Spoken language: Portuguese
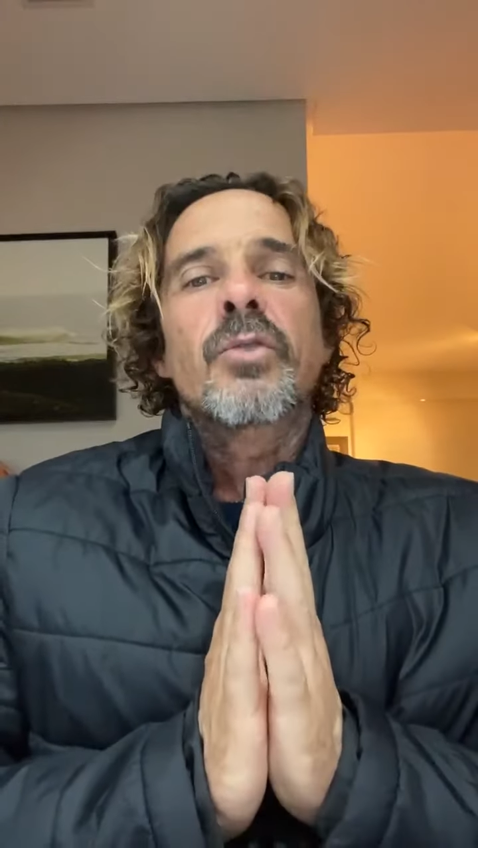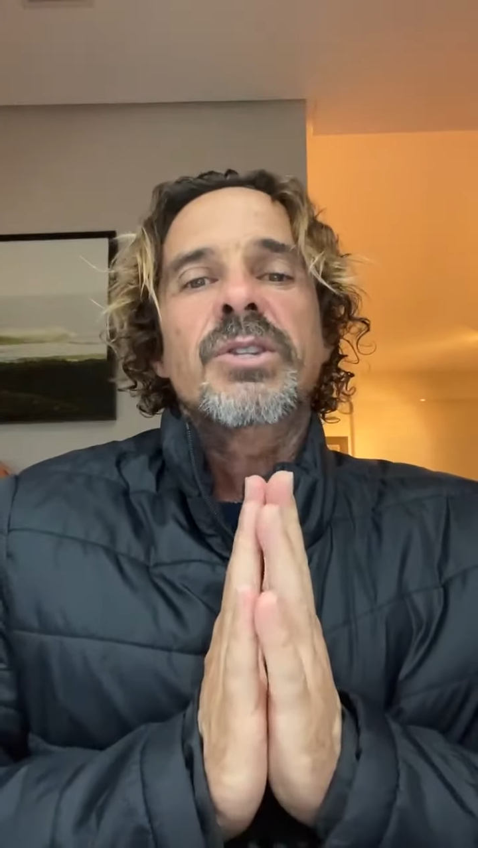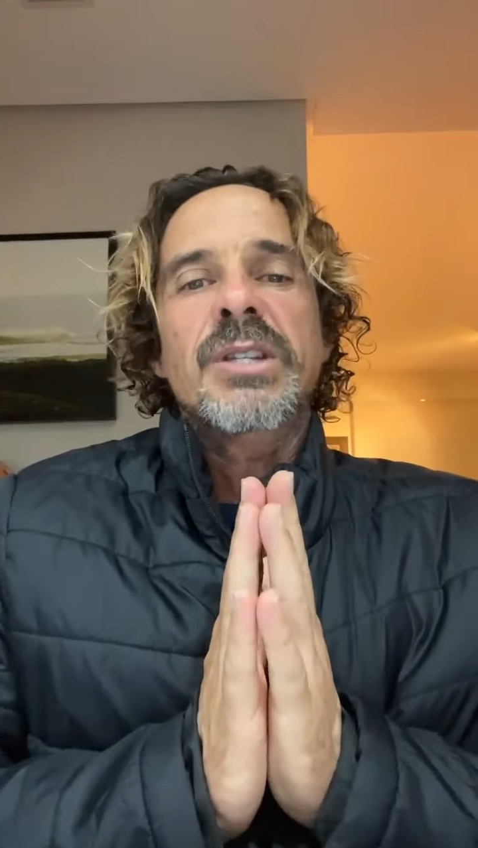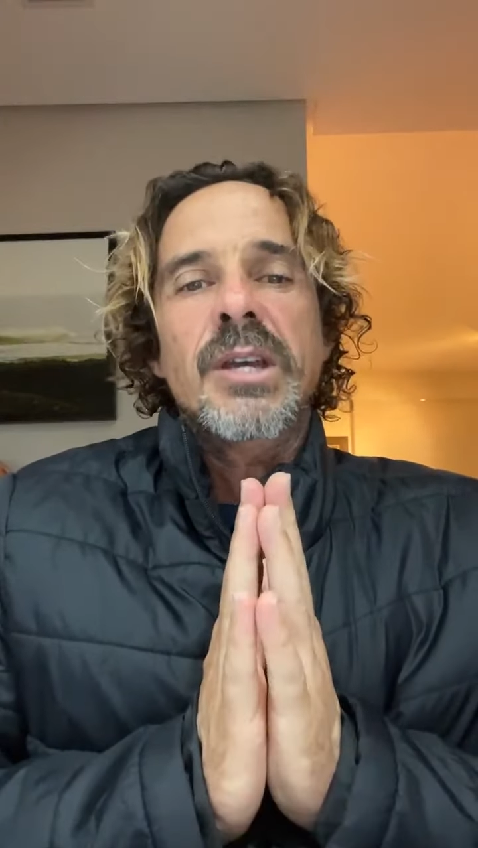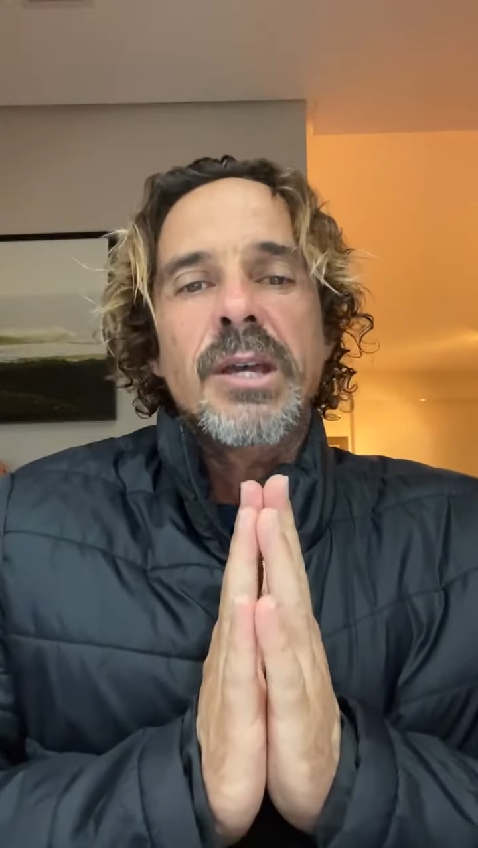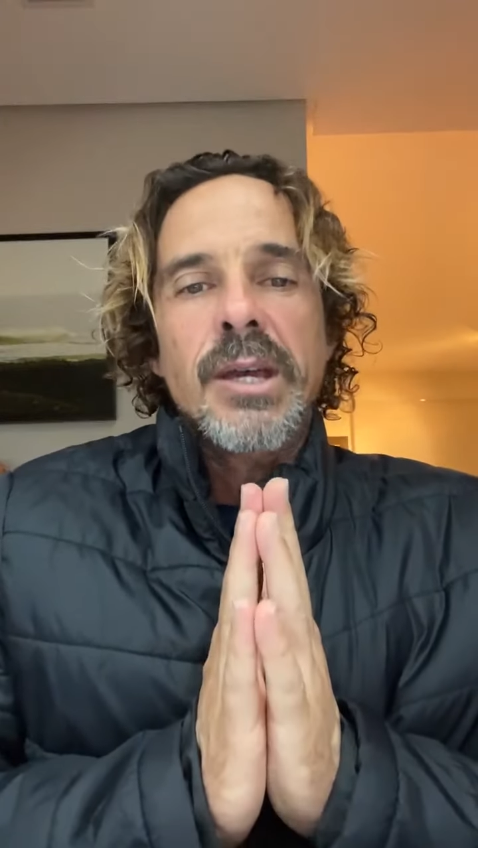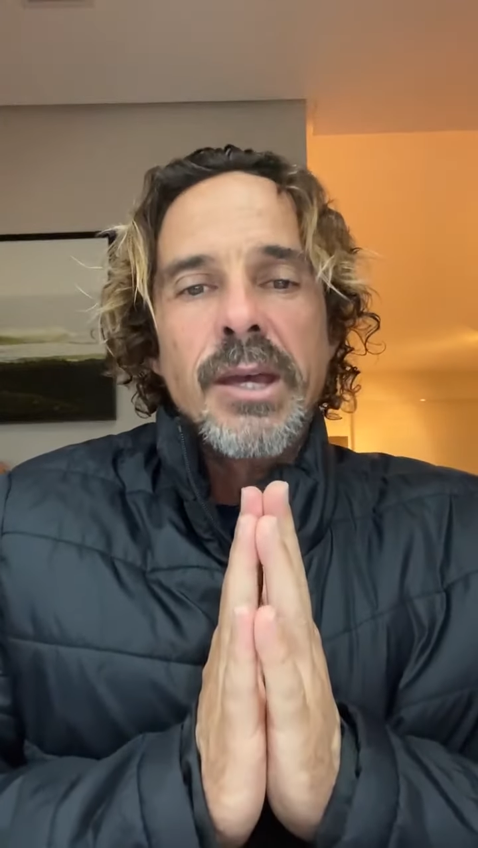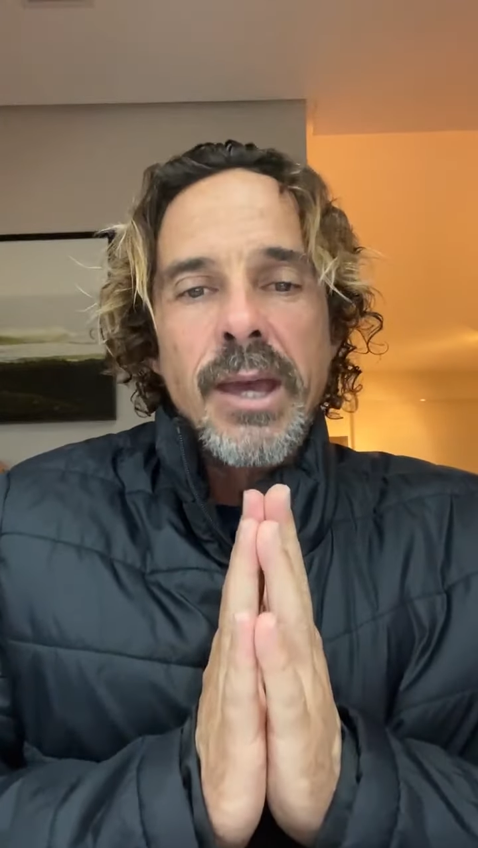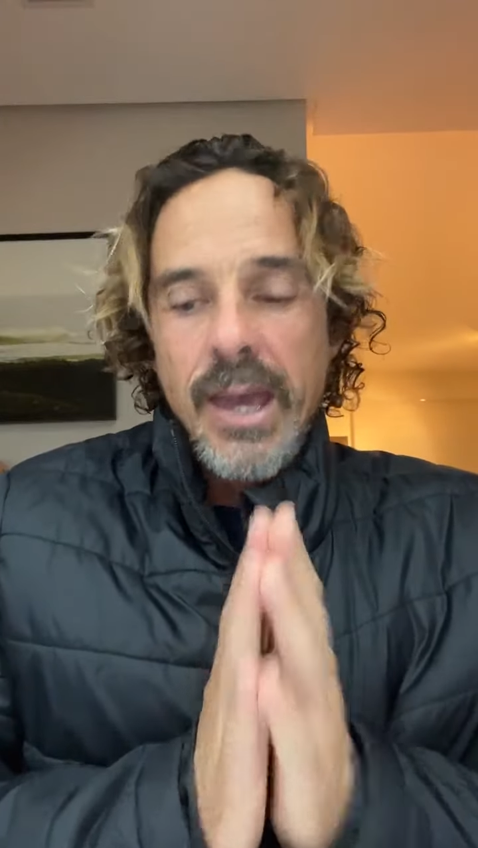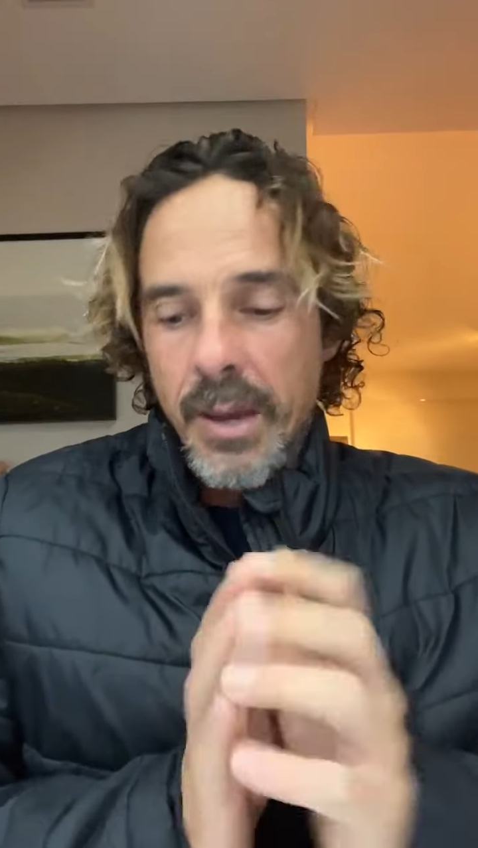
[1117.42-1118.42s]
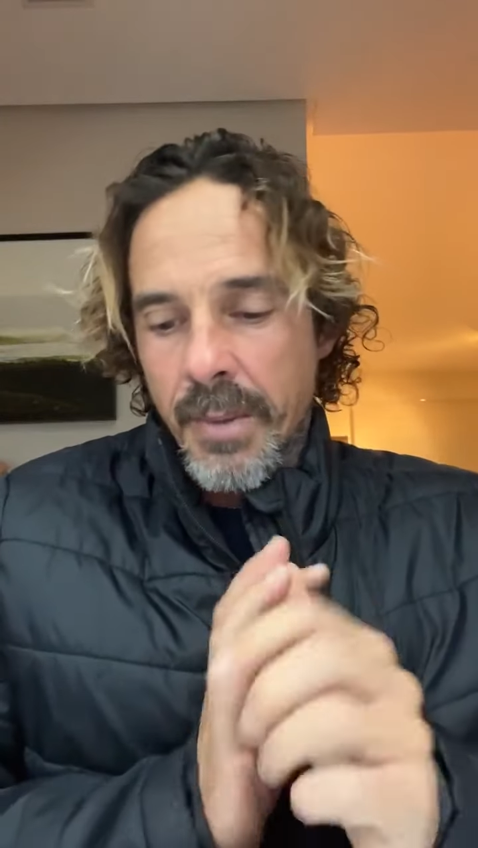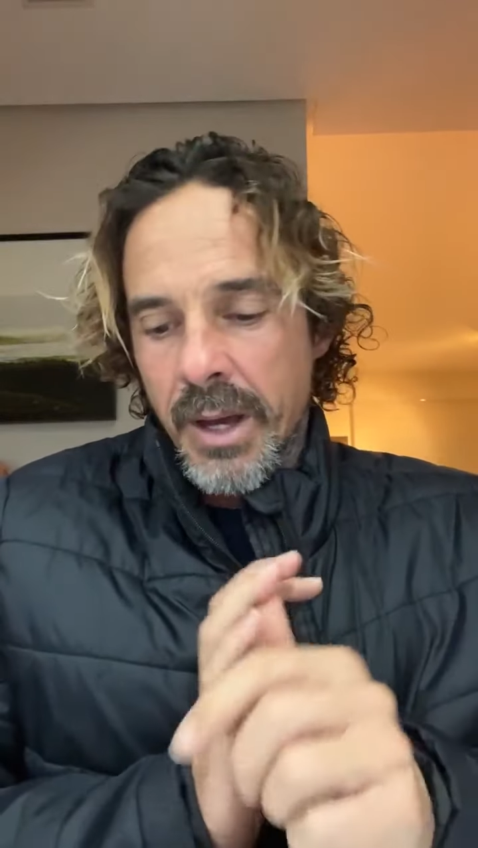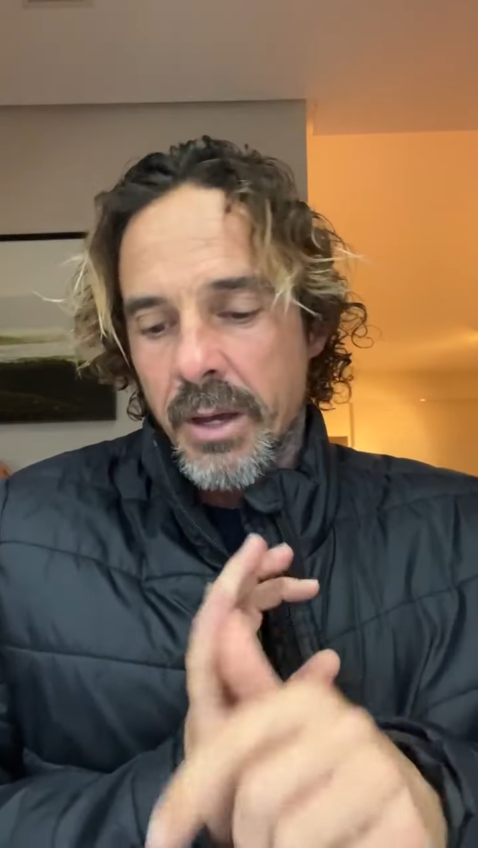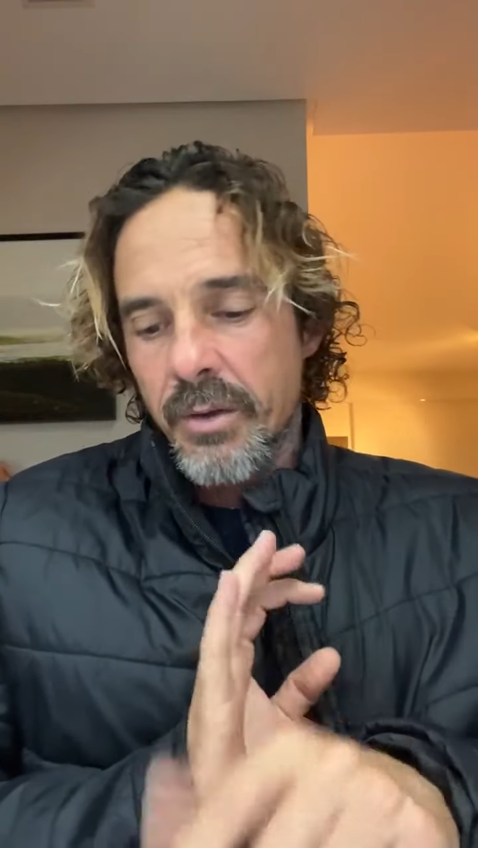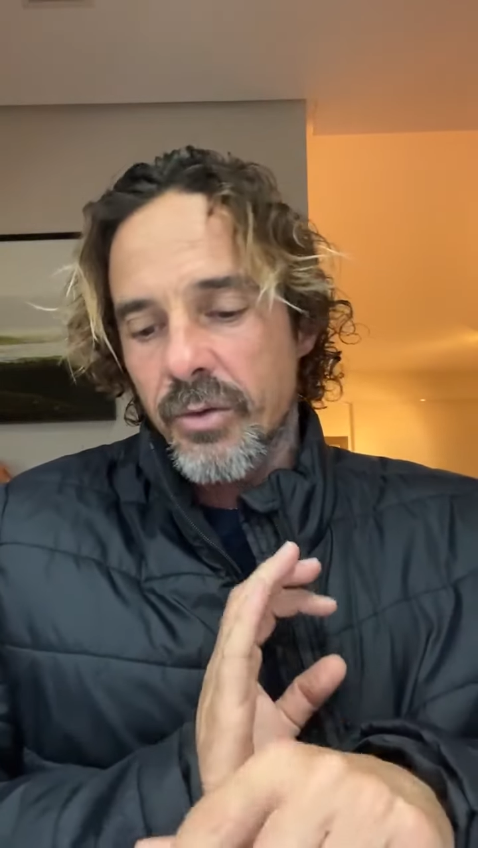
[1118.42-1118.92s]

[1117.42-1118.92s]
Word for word: você rema,